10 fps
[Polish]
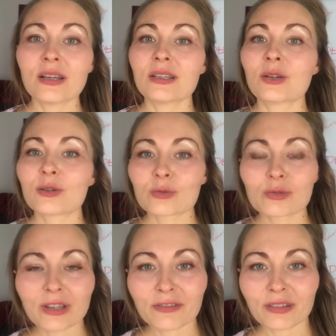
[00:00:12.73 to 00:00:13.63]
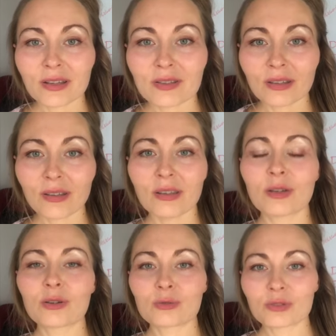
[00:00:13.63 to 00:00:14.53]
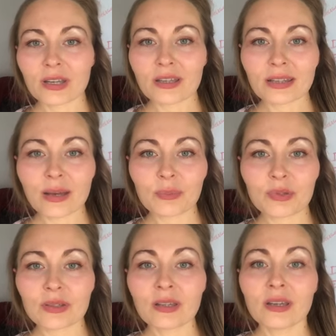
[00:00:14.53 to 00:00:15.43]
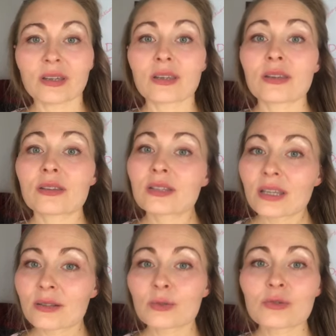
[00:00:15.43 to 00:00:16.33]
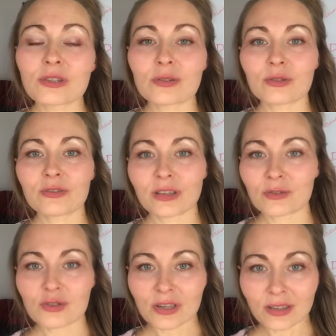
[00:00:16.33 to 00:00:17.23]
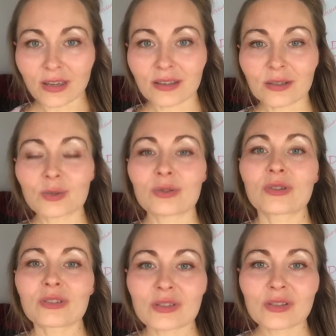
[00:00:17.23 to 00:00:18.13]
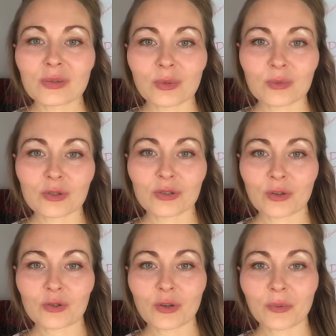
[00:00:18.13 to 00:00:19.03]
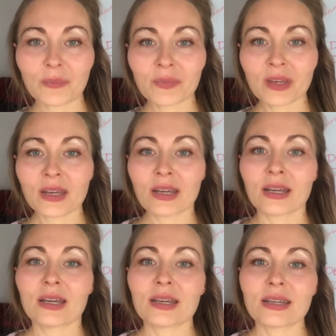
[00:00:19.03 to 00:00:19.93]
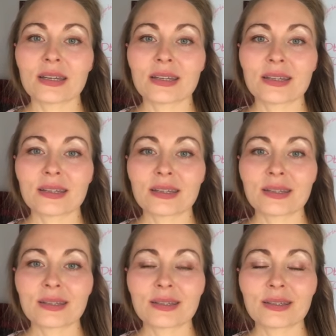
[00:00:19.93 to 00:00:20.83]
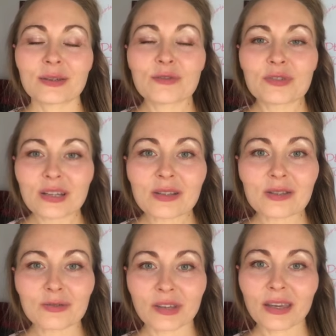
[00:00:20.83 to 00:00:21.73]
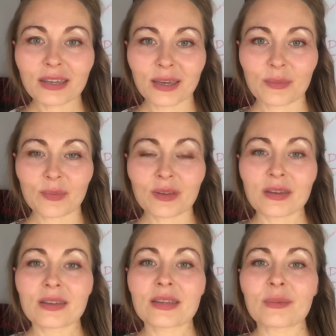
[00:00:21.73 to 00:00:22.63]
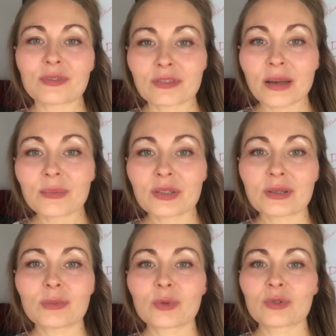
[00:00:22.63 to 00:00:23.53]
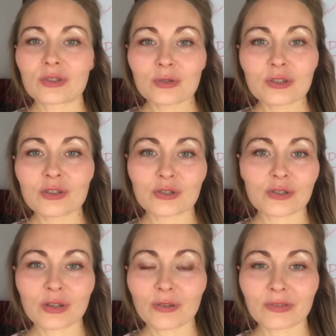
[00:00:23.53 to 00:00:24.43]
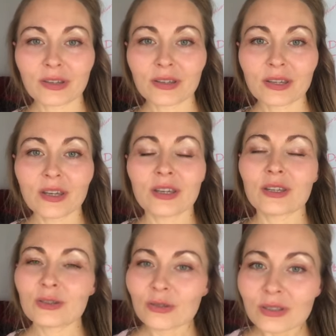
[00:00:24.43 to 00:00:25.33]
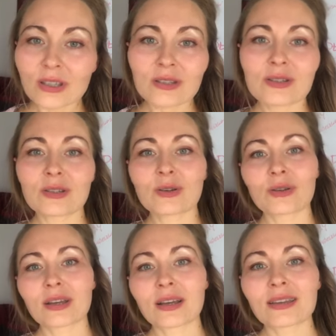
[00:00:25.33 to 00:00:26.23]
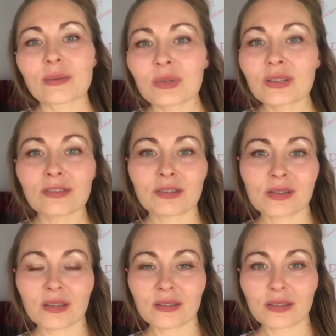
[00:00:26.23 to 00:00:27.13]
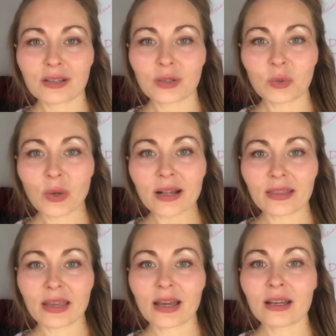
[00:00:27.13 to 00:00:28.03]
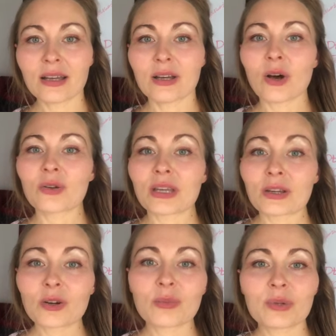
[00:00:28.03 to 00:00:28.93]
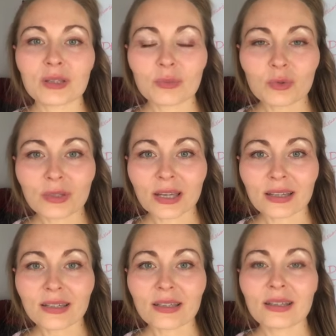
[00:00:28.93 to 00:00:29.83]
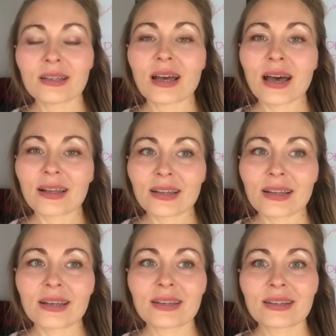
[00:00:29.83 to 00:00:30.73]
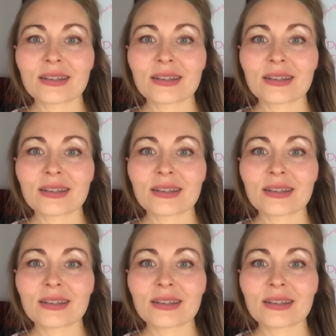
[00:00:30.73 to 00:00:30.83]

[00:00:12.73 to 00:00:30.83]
jego różne fazy, jego różne etapy i te różne doświadczenia, które one ze sobą przynoszą. E, wraz z wiekiem nabywamy mądrości życiowej i to nie jest tylko taka nabyta wiedza intelektualna, ona ją obejmuje ale,